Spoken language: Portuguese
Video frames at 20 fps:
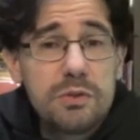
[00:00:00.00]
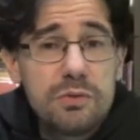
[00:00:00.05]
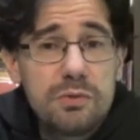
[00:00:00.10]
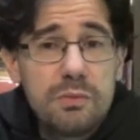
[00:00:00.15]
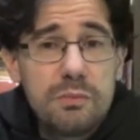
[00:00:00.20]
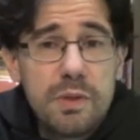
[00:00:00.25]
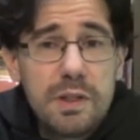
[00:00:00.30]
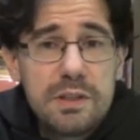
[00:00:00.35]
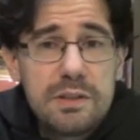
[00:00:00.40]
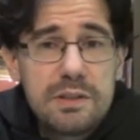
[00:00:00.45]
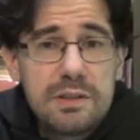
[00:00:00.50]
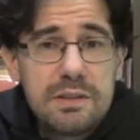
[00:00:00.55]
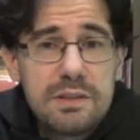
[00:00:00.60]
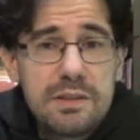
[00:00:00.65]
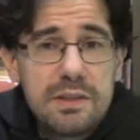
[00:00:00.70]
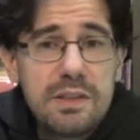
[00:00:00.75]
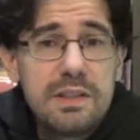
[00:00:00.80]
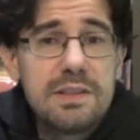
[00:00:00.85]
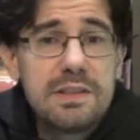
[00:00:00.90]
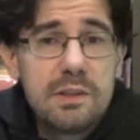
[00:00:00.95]
mas
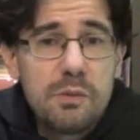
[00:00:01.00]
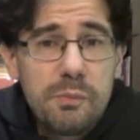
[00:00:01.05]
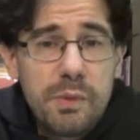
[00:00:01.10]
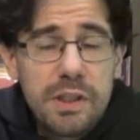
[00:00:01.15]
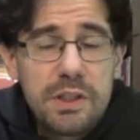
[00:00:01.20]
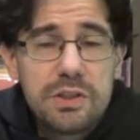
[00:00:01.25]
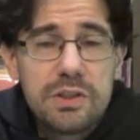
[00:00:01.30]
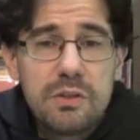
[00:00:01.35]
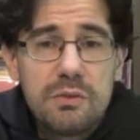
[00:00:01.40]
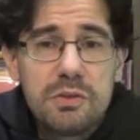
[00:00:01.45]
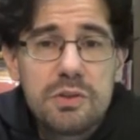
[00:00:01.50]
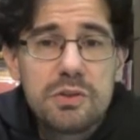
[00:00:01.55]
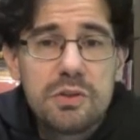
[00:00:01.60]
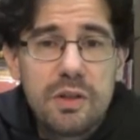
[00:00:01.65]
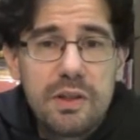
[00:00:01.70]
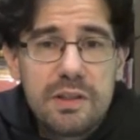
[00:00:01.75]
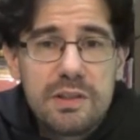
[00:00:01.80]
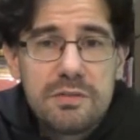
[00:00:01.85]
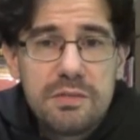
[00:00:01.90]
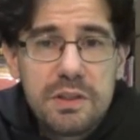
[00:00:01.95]
inicialmente eram
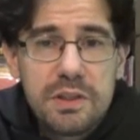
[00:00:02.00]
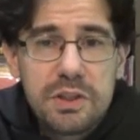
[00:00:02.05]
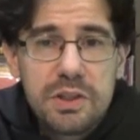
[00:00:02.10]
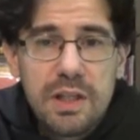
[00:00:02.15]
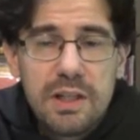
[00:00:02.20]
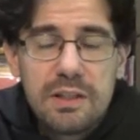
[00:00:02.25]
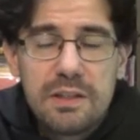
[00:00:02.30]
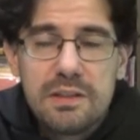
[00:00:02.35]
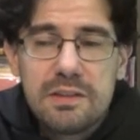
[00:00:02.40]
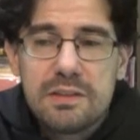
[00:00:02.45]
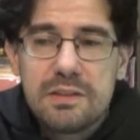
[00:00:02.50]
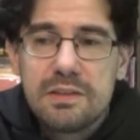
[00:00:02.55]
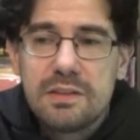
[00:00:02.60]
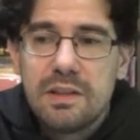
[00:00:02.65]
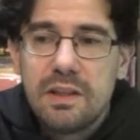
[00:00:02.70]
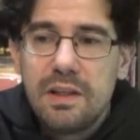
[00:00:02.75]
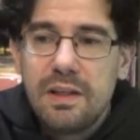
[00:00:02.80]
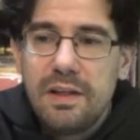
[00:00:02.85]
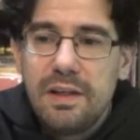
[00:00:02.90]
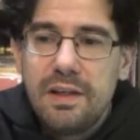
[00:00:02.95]
histórias fechadas
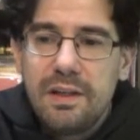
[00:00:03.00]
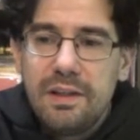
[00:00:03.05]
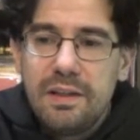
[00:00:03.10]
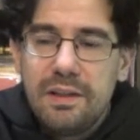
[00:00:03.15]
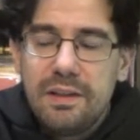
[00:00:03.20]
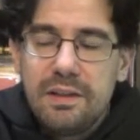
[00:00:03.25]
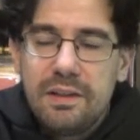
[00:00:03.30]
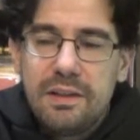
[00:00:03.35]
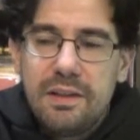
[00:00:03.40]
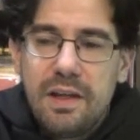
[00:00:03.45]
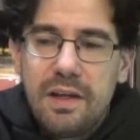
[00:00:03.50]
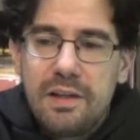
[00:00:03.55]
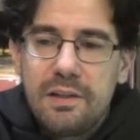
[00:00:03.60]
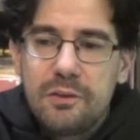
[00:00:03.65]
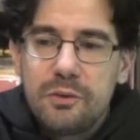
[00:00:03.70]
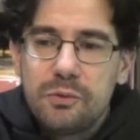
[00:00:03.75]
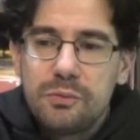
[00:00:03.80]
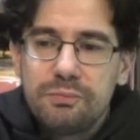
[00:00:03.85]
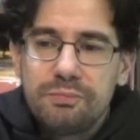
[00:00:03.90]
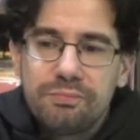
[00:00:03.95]
que eram
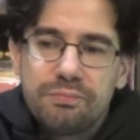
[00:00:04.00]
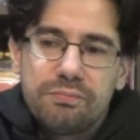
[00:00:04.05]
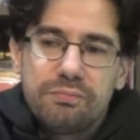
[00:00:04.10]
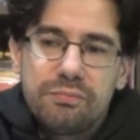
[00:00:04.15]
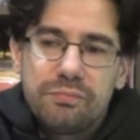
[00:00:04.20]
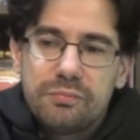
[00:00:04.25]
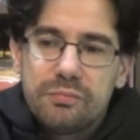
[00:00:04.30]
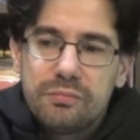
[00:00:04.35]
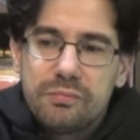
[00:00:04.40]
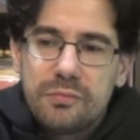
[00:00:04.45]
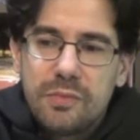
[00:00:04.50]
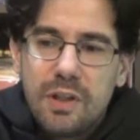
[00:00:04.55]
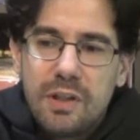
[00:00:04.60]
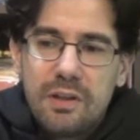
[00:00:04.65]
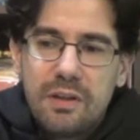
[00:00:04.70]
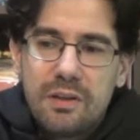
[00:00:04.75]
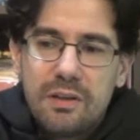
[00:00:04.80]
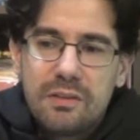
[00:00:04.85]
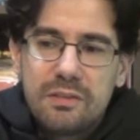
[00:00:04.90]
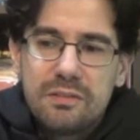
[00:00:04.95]

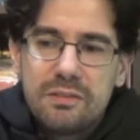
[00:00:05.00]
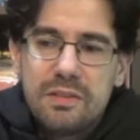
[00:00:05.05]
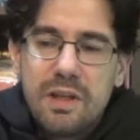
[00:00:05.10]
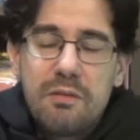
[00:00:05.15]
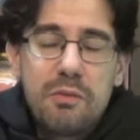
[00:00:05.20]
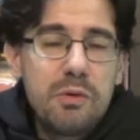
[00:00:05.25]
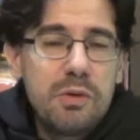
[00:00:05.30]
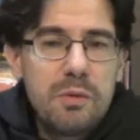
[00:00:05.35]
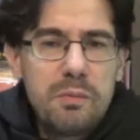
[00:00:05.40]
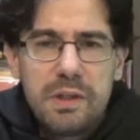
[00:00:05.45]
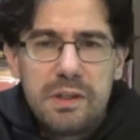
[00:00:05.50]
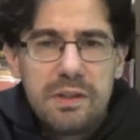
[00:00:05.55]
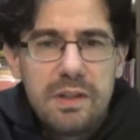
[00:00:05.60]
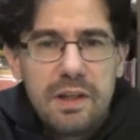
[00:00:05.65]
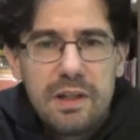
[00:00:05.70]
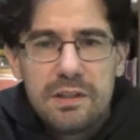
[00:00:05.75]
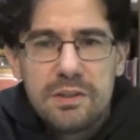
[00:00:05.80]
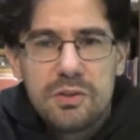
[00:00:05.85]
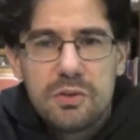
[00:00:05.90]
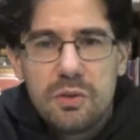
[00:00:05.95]
uh, davam
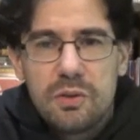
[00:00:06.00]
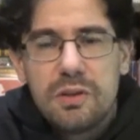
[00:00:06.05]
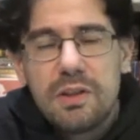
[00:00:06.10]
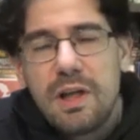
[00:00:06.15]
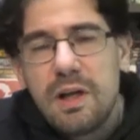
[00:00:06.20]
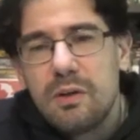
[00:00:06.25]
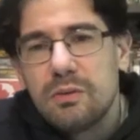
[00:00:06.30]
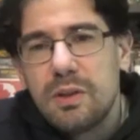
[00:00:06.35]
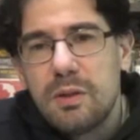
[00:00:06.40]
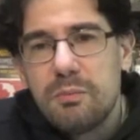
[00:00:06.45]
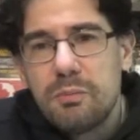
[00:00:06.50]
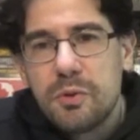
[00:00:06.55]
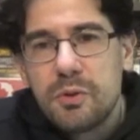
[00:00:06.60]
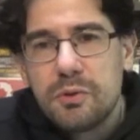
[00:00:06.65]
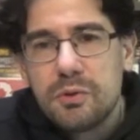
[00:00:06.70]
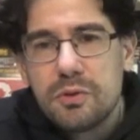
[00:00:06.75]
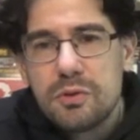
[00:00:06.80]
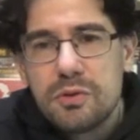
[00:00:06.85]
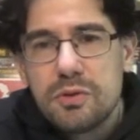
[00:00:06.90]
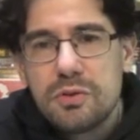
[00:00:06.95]
liberdade total né, para
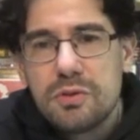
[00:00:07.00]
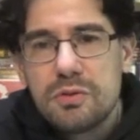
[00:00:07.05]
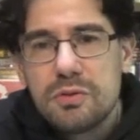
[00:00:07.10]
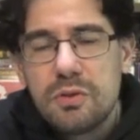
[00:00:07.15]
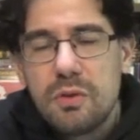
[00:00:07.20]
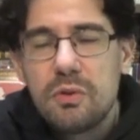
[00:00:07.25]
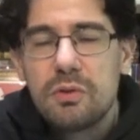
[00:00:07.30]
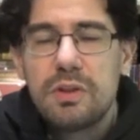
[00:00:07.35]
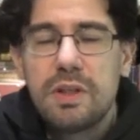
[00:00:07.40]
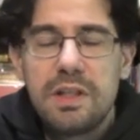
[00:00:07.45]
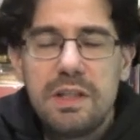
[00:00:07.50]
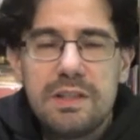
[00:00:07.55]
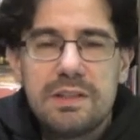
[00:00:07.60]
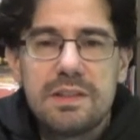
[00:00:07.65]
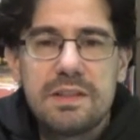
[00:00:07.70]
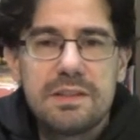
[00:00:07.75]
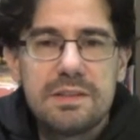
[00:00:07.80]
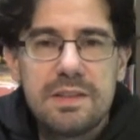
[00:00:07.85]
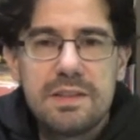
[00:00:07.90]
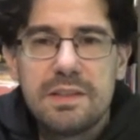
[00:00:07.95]
os
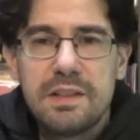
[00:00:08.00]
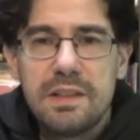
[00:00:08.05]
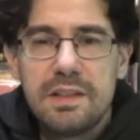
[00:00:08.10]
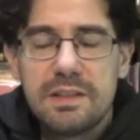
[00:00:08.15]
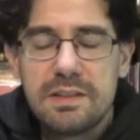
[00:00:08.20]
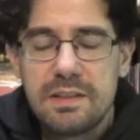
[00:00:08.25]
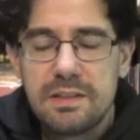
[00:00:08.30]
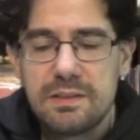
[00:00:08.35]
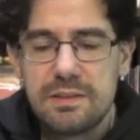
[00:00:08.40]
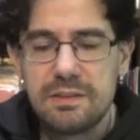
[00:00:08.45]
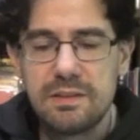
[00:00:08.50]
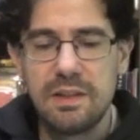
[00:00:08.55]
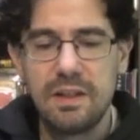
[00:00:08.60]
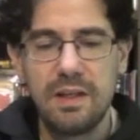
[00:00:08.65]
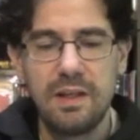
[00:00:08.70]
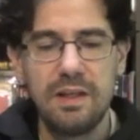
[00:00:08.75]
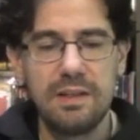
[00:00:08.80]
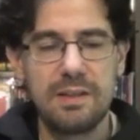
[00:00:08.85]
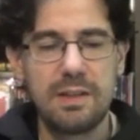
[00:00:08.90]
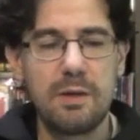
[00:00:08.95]
roteiristas e desenhistas
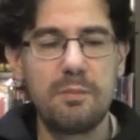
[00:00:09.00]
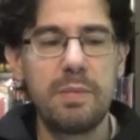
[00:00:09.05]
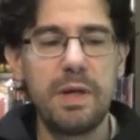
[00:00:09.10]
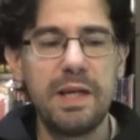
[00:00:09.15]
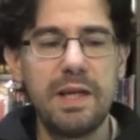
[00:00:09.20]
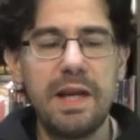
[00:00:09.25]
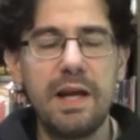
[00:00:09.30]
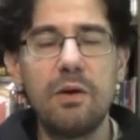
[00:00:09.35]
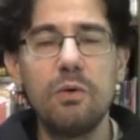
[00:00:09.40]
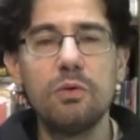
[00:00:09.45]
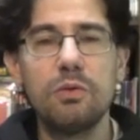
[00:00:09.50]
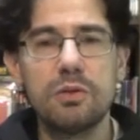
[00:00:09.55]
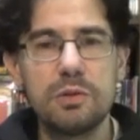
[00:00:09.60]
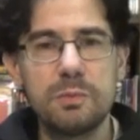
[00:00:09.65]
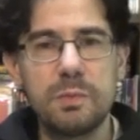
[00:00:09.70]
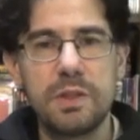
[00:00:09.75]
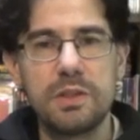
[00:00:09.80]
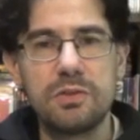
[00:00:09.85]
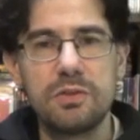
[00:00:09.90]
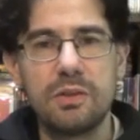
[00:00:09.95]
trabalhar outros
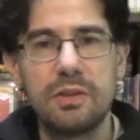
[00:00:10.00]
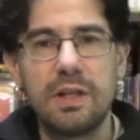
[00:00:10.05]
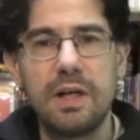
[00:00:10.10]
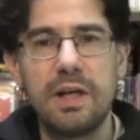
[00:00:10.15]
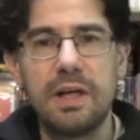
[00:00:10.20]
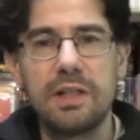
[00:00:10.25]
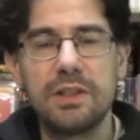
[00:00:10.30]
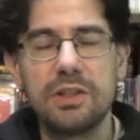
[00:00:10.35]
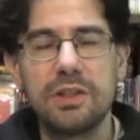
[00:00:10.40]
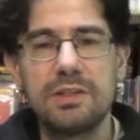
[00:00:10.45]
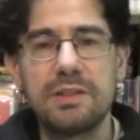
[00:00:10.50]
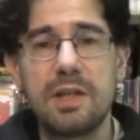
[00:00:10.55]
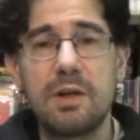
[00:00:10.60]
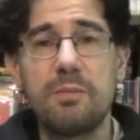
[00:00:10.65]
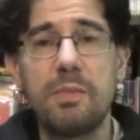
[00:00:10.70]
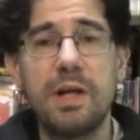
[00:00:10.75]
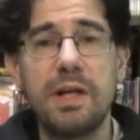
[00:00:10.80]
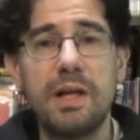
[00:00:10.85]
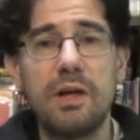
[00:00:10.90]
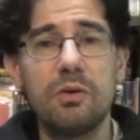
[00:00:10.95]
personagens,
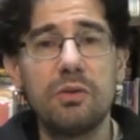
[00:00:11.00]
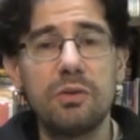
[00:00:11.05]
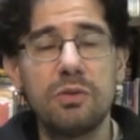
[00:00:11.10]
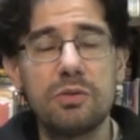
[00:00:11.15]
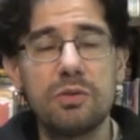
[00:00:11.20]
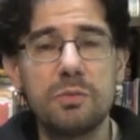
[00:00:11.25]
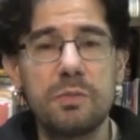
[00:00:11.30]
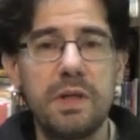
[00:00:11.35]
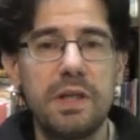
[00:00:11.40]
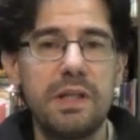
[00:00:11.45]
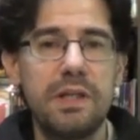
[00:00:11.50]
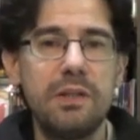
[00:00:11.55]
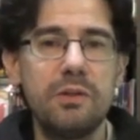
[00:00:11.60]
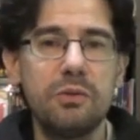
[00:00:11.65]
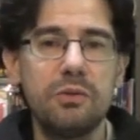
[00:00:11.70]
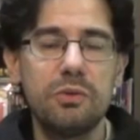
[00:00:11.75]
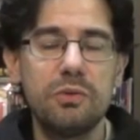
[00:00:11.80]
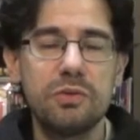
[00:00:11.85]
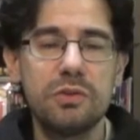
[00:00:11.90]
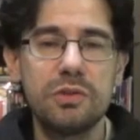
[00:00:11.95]
trabalhar outros
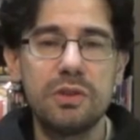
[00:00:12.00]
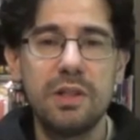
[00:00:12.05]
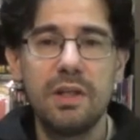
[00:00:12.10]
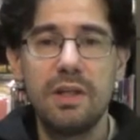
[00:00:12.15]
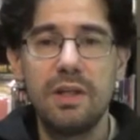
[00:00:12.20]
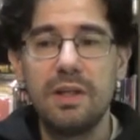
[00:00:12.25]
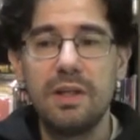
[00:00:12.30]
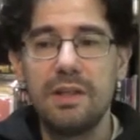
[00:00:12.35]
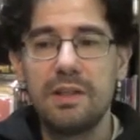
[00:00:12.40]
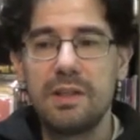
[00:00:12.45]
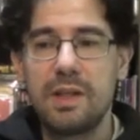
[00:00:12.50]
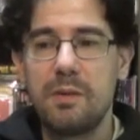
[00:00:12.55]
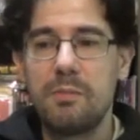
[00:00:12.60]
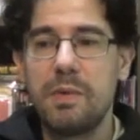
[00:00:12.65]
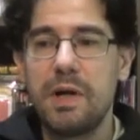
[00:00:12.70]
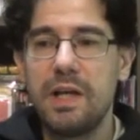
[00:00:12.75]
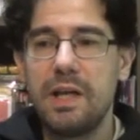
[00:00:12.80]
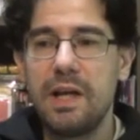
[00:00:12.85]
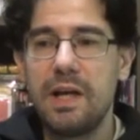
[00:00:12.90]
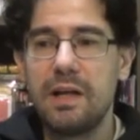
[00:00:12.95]
períodos,
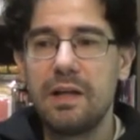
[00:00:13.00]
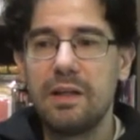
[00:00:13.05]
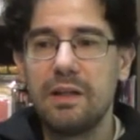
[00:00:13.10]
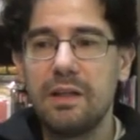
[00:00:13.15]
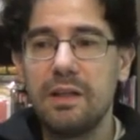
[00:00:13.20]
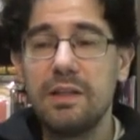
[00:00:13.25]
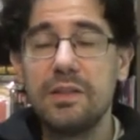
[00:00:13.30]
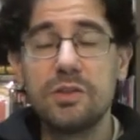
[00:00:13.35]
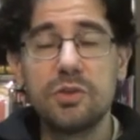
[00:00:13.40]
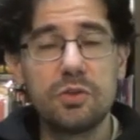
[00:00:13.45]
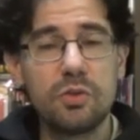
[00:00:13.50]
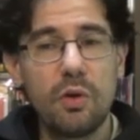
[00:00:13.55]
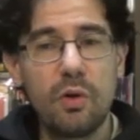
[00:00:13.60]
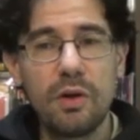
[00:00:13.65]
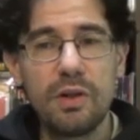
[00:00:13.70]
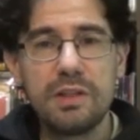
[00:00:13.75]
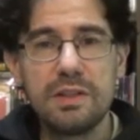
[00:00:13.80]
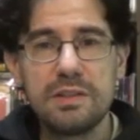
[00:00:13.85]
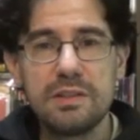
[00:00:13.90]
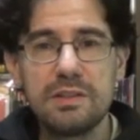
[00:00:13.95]
trabalhar
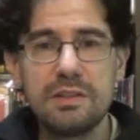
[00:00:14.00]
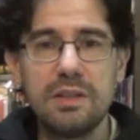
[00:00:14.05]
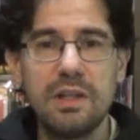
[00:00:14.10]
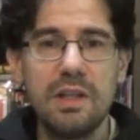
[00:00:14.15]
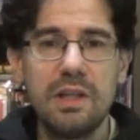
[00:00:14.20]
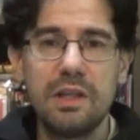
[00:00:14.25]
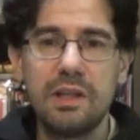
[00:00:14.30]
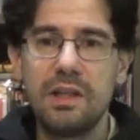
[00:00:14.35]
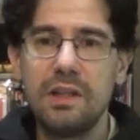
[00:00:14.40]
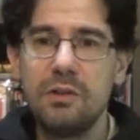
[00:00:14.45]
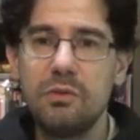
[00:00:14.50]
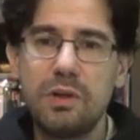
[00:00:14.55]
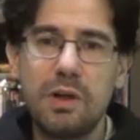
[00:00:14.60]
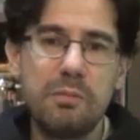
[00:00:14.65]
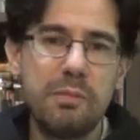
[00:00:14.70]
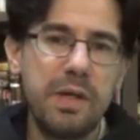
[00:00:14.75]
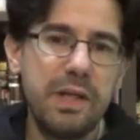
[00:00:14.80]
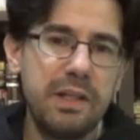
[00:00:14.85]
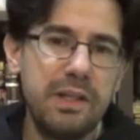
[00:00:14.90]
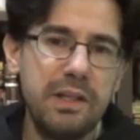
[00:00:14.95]
histórias que não
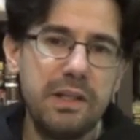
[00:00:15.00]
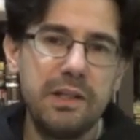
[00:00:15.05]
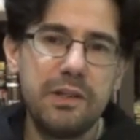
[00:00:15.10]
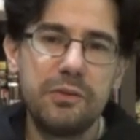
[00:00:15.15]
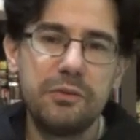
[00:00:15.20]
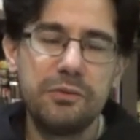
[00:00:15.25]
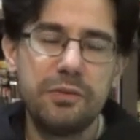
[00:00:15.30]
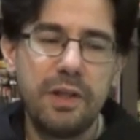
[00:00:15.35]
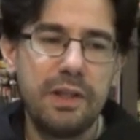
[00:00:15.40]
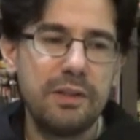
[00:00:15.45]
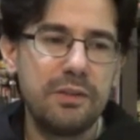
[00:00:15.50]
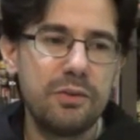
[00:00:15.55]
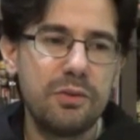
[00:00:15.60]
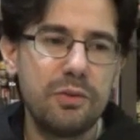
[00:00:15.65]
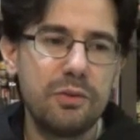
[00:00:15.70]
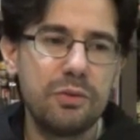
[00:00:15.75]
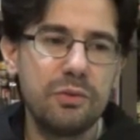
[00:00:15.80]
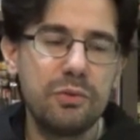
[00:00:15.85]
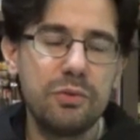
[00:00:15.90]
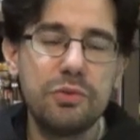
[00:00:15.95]
caberiam
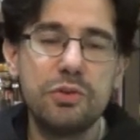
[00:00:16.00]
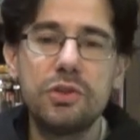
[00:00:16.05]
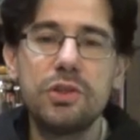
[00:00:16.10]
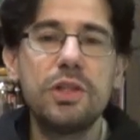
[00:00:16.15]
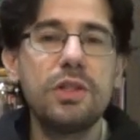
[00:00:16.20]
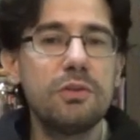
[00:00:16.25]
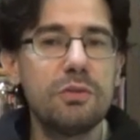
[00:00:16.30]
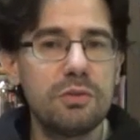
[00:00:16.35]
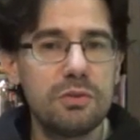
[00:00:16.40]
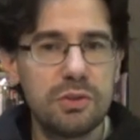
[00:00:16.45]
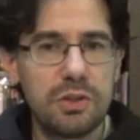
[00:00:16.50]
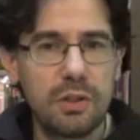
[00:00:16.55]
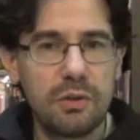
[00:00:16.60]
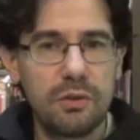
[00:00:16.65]
dentro dos títulos já